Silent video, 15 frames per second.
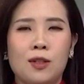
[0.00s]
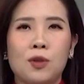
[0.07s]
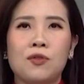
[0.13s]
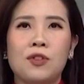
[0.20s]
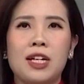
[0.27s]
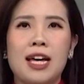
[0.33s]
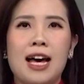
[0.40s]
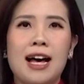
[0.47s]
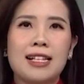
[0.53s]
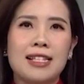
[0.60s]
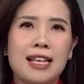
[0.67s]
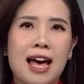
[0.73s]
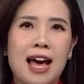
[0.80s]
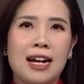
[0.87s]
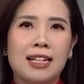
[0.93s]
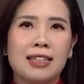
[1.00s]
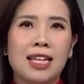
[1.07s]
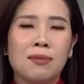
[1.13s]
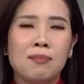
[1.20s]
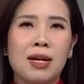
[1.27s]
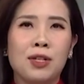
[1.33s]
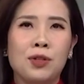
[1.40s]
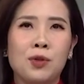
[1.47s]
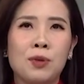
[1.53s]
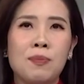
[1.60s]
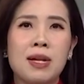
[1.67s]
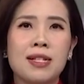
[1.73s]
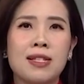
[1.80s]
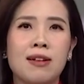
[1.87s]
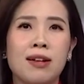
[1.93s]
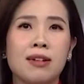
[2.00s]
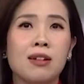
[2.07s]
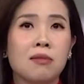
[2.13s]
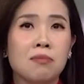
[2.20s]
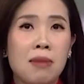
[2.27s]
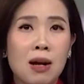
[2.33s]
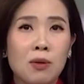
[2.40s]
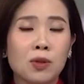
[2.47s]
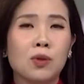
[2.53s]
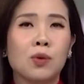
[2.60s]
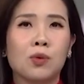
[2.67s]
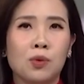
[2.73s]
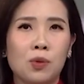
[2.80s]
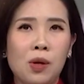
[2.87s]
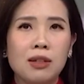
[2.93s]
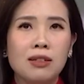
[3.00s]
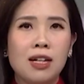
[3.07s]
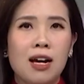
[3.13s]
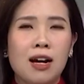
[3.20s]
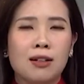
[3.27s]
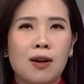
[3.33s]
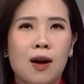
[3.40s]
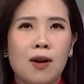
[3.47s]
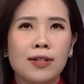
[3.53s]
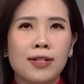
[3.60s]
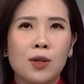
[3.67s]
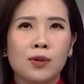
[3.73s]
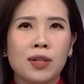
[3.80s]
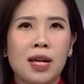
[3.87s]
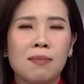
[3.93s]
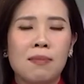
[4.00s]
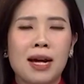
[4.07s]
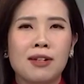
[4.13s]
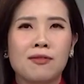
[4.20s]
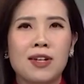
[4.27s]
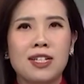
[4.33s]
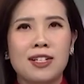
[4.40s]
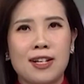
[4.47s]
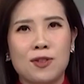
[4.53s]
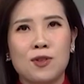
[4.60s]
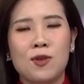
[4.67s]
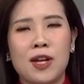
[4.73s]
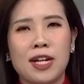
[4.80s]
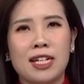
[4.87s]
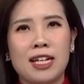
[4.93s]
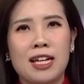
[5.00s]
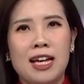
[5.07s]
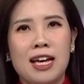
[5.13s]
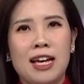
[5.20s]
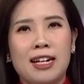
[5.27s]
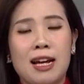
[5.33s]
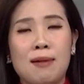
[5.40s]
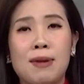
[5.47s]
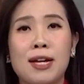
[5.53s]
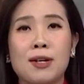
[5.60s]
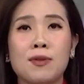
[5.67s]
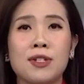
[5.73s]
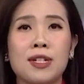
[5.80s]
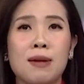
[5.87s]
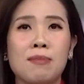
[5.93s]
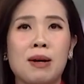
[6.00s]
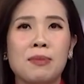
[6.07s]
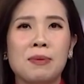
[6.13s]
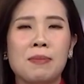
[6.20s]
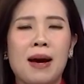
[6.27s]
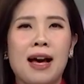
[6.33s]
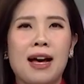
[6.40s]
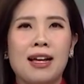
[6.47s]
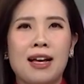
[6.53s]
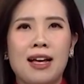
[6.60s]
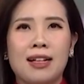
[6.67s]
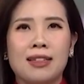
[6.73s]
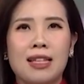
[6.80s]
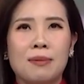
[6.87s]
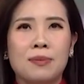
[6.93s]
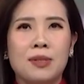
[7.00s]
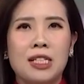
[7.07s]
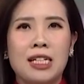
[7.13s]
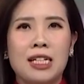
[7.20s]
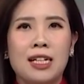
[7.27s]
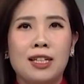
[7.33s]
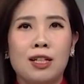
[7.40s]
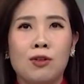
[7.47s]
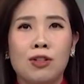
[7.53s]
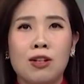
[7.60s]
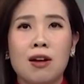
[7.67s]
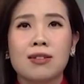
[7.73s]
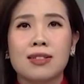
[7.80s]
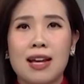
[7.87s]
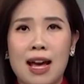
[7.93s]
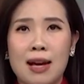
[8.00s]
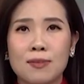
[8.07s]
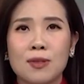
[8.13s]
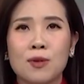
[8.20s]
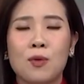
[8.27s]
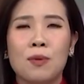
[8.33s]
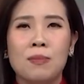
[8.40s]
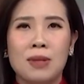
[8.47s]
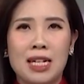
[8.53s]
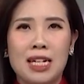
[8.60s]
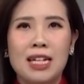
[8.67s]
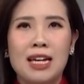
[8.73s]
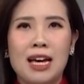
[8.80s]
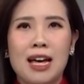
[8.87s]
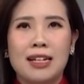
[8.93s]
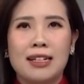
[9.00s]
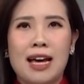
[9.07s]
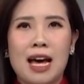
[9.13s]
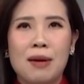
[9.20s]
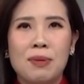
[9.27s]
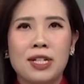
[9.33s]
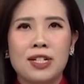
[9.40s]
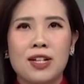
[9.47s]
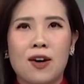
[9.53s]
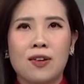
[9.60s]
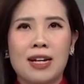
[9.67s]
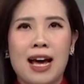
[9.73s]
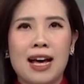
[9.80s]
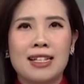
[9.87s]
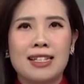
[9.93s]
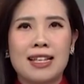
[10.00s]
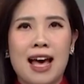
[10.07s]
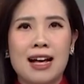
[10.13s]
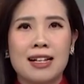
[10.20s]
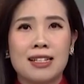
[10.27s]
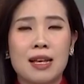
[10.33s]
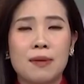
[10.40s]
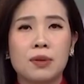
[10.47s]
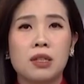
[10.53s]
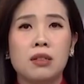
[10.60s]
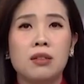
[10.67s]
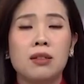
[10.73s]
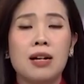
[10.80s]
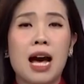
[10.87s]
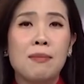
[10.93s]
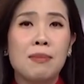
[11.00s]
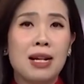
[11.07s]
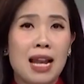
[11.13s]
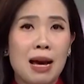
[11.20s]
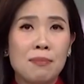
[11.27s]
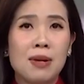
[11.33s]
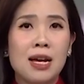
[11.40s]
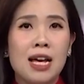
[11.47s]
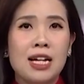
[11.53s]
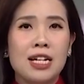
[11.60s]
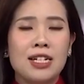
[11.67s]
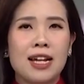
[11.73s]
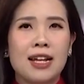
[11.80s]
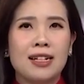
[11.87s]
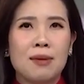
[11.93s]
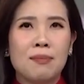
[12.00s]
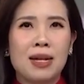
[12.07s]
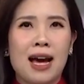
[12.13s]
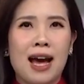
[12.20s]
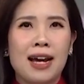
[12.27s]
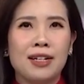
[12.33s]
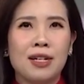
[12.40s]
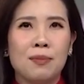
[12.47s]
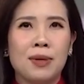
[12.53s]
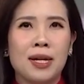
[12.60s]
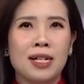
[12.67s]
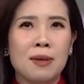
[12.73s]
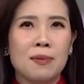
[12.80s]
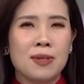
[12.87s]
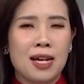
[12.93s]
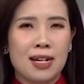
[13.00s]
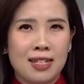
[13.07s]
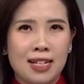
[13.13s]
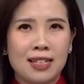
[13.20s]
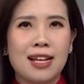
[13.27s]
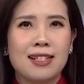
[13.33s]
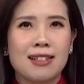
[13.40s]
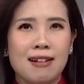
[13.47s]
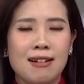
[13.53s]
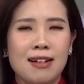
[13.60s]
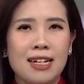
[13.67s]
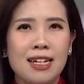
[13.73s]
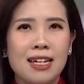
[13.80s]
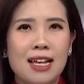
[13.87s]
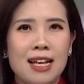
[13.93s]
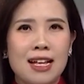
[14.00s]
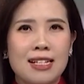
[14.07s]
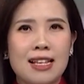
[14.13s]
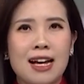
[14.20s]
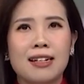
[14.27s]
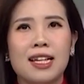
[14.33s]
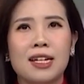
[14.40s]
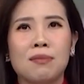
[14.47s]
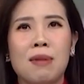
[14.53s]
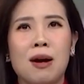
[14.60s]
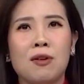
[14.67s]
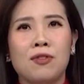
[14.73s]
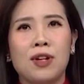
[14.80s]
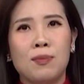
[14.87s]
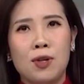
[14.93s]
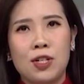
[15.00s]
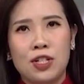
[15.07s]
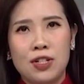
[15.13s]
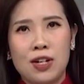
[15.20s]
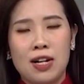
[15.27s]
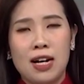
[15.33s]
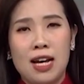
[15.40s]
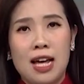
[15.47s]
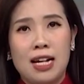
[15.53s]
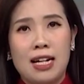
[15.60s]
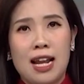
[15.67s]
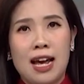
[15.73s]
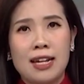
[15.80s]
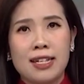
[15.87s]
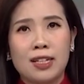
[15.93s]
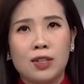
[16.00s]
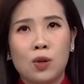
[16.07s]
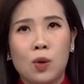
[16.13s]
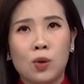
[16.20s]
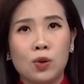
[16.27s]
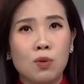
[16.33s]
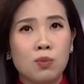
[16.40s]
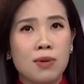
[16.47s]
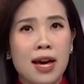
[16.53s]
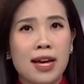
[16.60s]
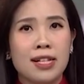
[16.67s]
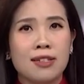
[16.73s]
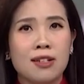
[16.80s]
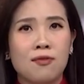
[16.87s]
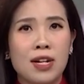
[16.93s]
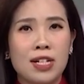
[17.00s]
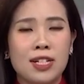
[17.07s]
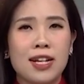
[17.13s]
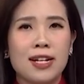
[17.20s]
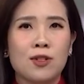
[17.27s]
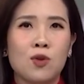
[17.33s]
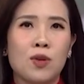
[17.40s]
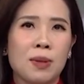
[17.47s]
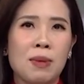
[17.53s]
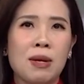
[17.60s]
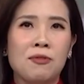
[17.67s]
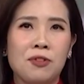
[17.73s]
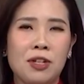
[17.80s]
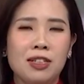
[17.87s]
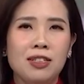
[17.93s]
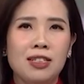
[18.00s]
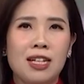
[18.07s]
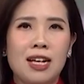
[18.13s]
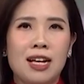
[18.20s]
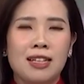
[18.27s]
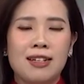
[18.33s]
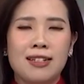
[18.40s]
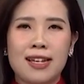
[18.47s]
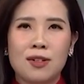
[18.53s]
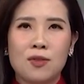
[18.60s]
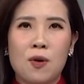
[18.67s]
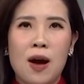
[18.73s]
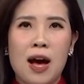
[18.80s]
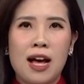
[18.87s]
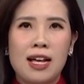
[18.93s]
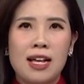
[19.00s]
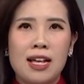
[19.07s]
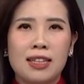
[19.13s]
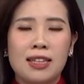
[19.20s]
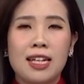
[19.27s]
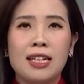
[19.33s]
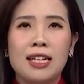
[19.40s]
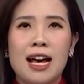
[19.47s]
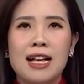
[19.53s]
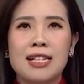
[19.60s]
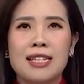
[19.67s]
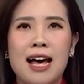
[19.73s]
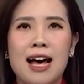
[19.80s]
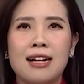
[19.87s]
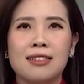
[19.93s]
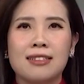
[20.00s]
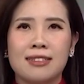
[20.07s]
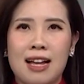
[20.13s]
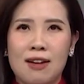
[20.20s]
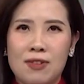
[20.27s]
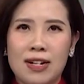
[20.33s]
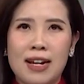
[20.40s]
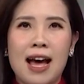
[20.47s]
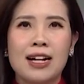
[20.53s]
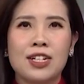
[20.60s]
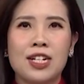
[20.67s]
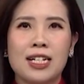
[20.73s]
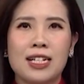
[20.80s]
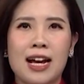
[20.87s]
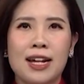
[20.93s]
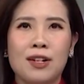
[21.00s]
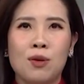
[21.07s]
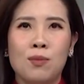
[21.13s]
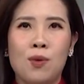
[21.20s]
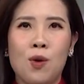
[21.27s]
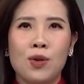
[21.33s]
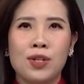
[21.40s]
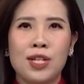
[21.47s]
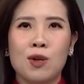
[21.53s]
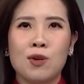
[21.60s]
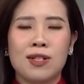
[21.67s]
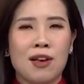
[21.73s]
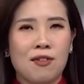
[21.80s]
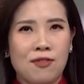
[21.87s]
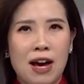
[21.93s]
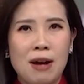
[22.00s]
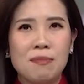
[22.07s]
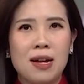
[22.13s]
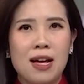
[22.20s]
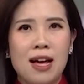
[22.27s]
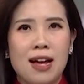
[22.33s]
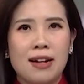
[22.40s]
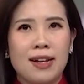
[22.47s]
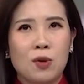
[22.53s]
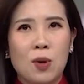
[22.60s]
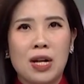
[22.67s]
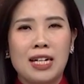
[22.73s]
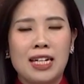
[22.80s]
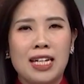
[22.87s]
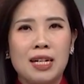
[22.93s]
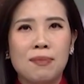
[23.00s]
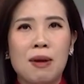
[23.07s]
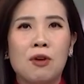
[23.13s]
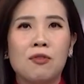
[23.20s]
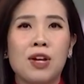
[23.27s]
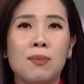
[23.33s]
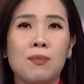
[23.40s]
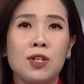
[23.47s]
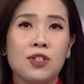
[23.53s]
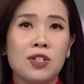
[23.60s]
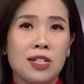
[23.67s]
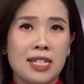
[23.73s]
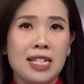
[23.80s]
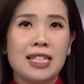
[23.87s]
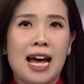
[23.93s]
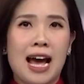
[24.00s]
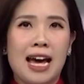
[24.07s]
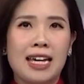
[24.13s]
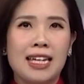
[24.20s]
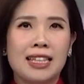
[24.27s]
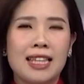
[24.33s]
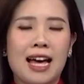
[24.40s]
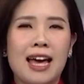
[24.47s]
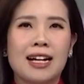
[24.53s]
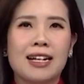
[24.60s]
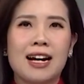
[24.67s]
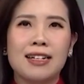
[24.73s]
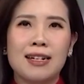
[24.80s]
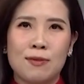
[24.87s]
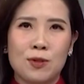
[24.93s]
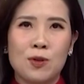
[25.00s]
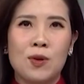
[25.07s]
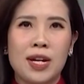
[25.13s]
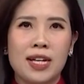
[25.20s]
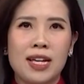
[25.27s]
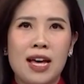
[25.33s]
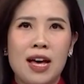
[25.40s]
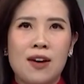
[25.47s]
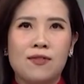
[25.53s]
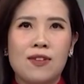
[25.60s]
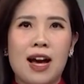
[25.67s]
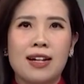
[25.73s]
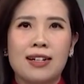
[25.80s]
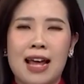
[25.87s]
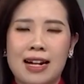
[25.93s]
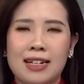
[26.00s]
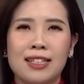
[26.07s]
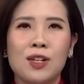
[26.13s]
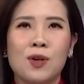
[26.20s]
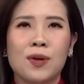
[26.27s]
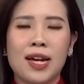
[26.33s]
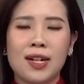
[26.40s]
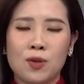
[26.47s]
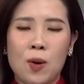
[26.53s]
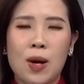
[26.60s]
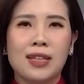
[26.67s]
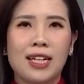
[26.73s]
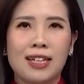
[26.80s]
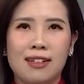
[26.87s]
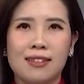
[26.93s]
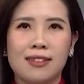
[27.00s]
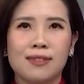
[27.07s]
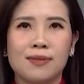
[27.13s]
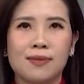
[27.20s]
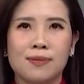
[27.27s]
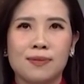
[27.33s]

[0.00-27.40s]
Thưa quý vị, Hà Giang là tỉnh miền núi biên giới cực Bắc của Tổ quốc, có nhiều thế mạnh phát triển du lịch. Năm hai nghìn không trăm hai mươi ba, tạp chí New York Times của Mỹ đã bình chọn Hà Giang xếp thứ hai mươi lăm trên năm mươi hai điểm đến hấp dẫn nhất thế giới, xác định bảo vệ môi trường là nhân tố thúc đẩy sự phát triển du lịch bền vững. Thời gian qua, tỉnh Hà Giang đã và đang triển khai đồng bộ nhiều giải pháp để quản lý bảo vệ môi trường sinh thái tại các điểm du lịch và đạt nhiều kết quả tích cực.